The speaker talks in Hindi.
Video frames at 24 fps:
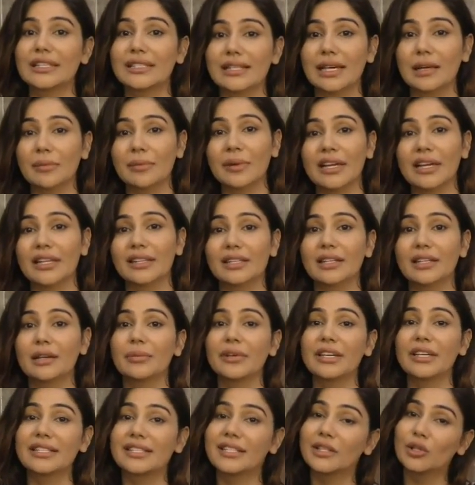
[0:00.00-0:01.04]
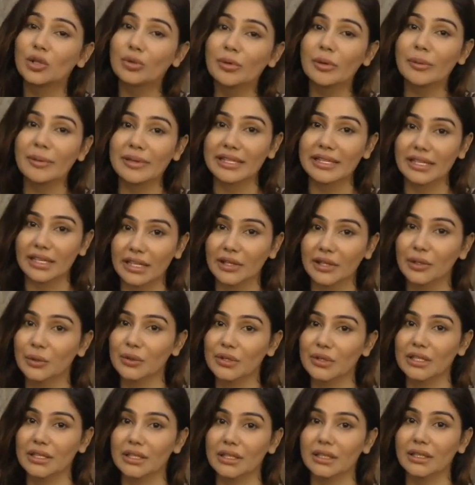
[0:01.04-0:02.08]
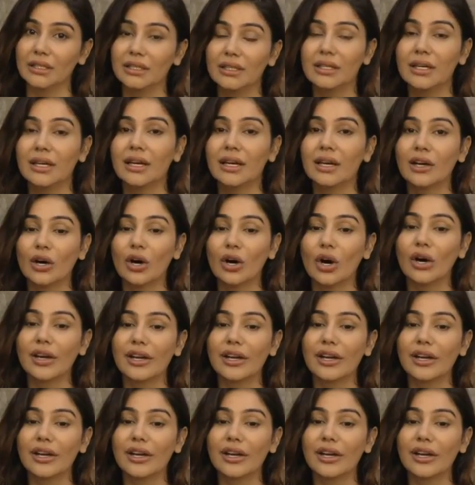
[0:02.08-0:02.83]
तीन साल पहले तक हमें किसी को भी पता नहीं होता था हम्म।